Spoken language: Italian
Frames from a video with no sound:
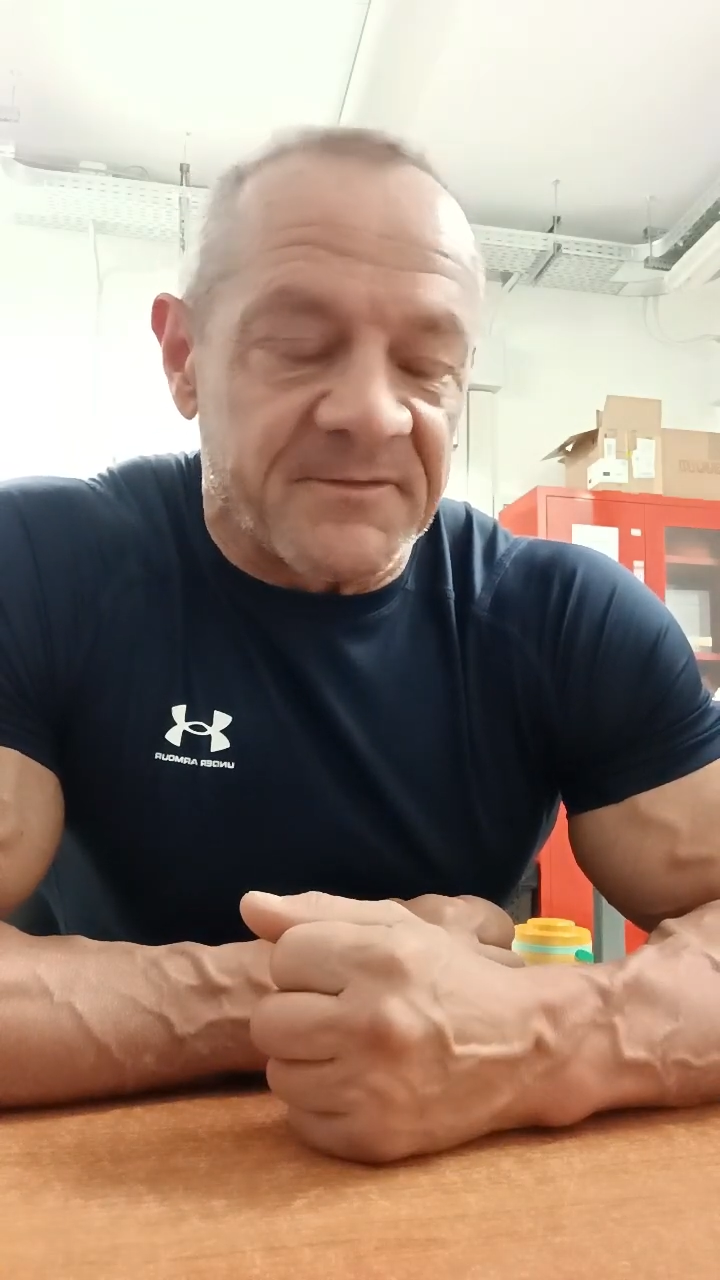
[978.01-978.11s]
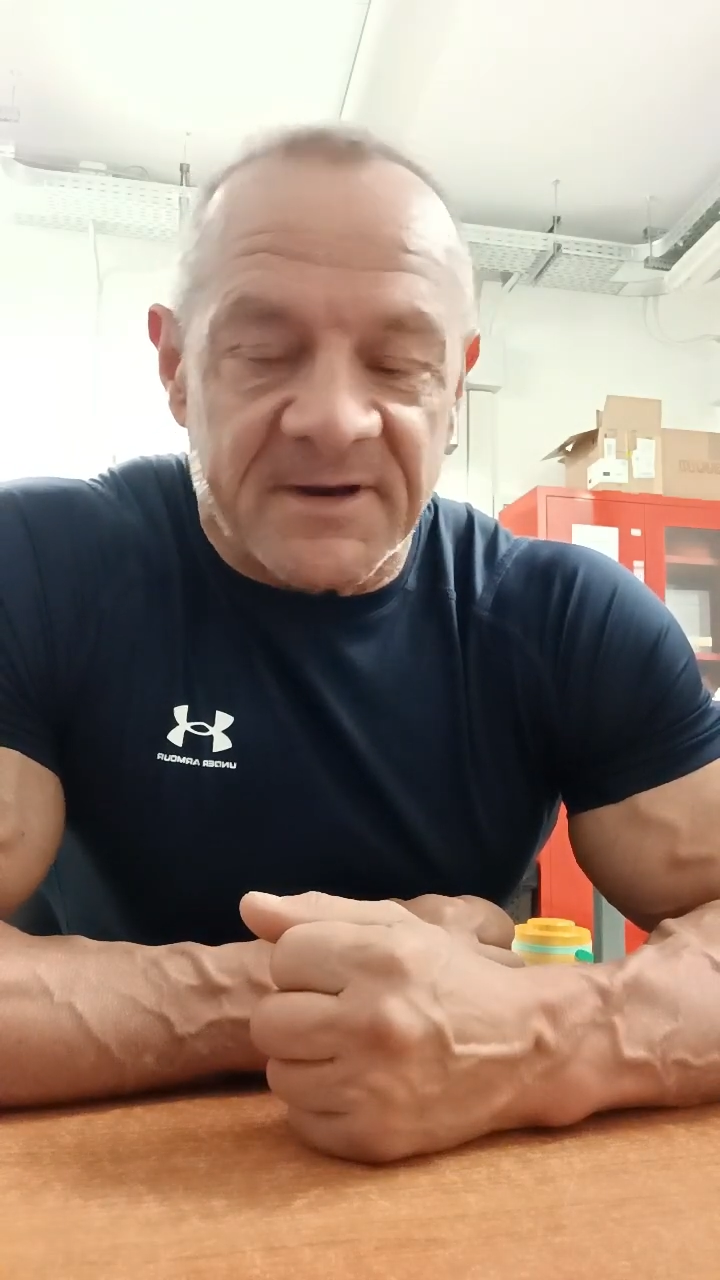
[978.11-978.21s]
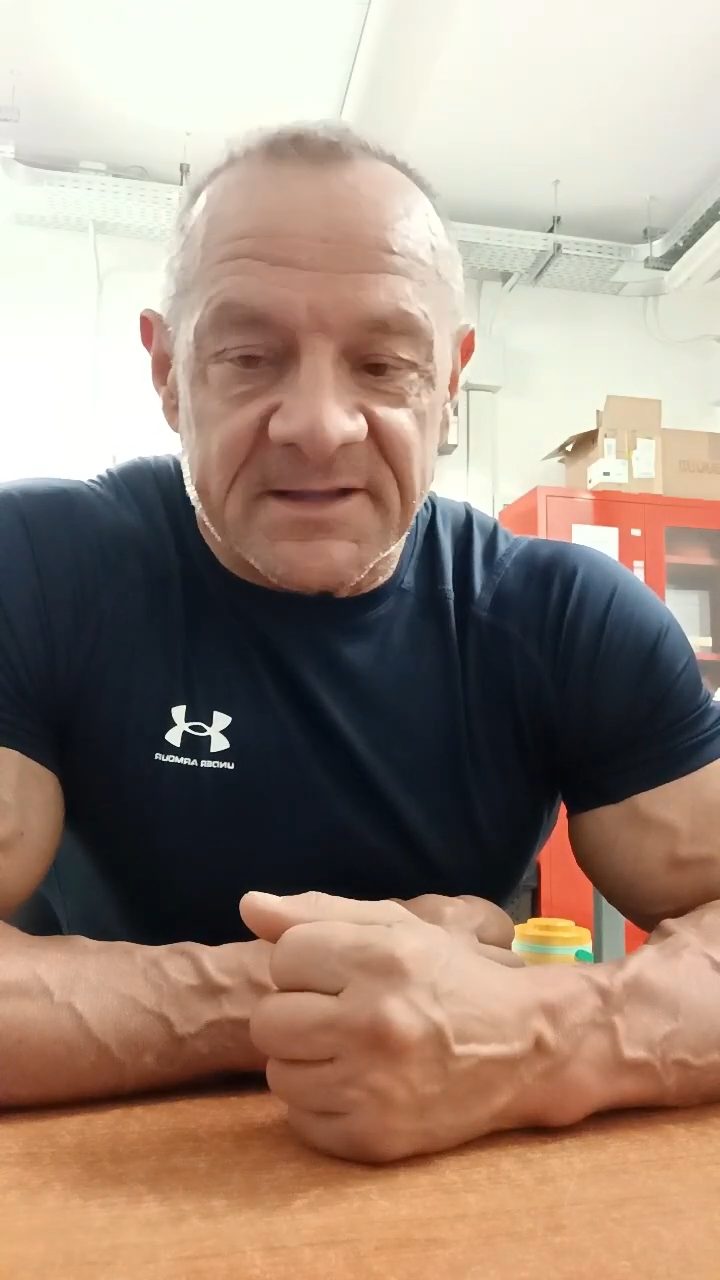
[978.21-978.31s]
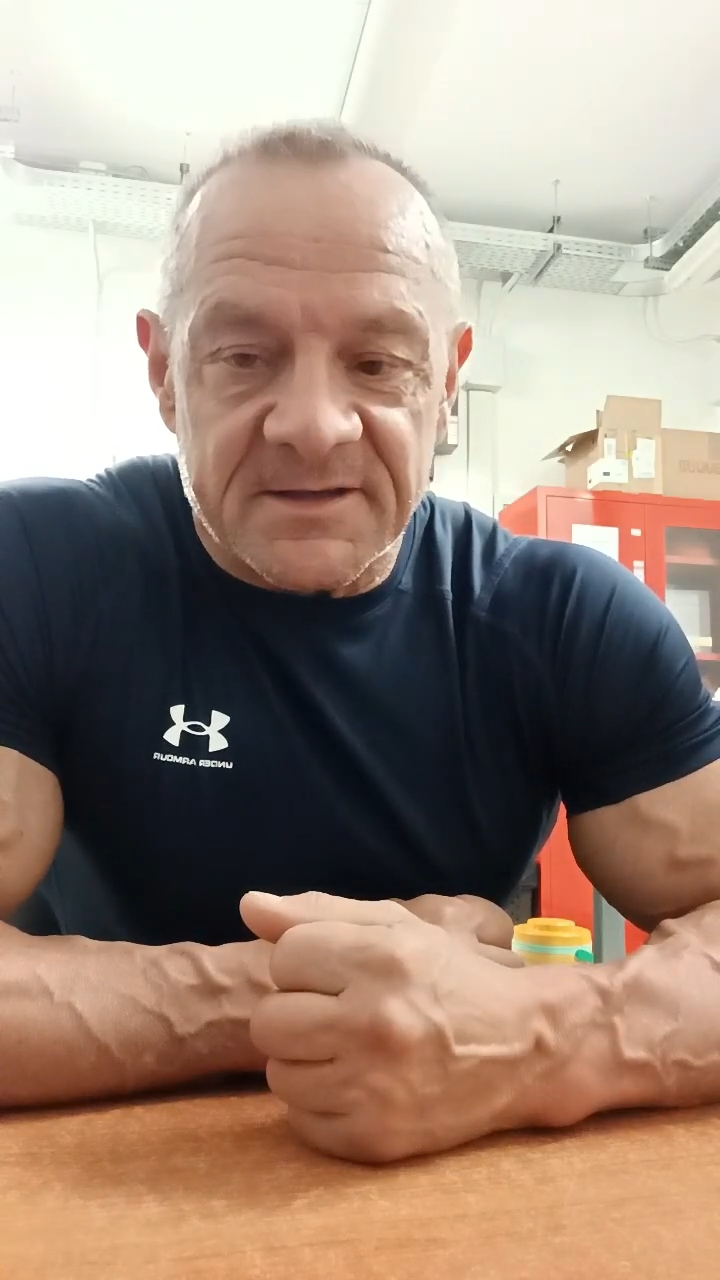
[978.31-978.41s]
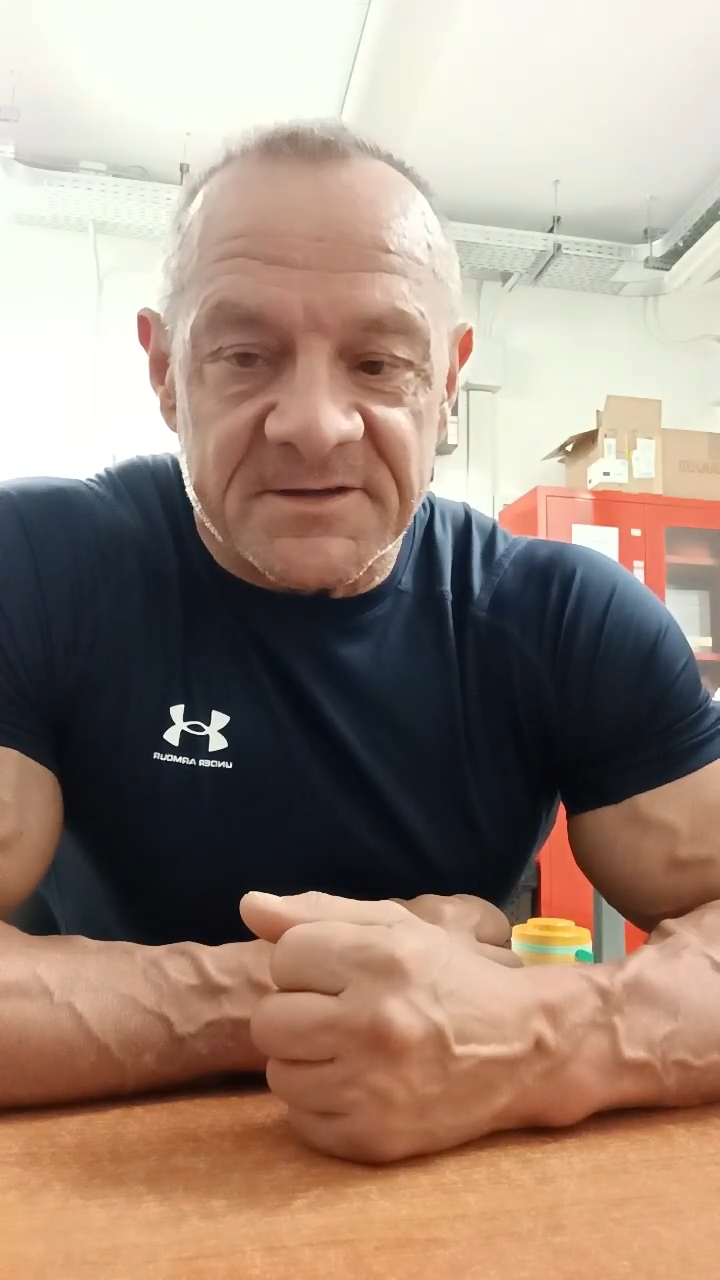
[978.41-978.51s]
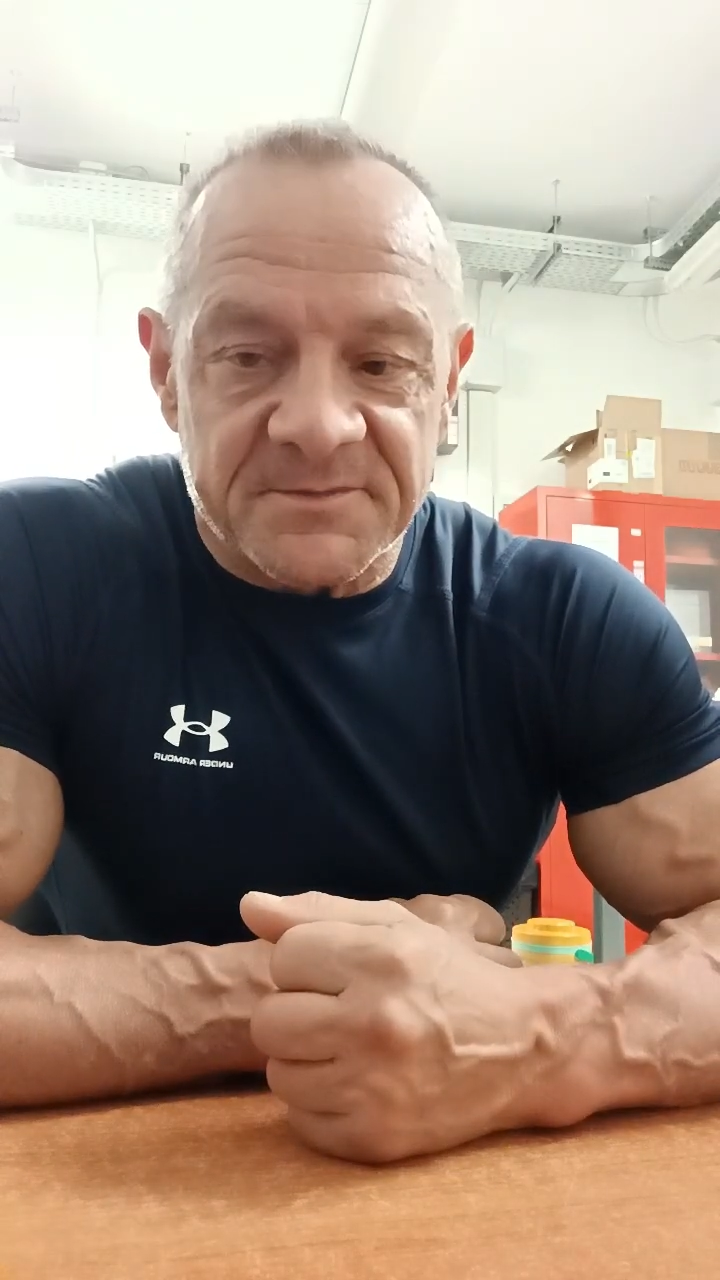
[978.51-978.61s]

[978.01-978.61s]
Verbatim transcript: a fare degli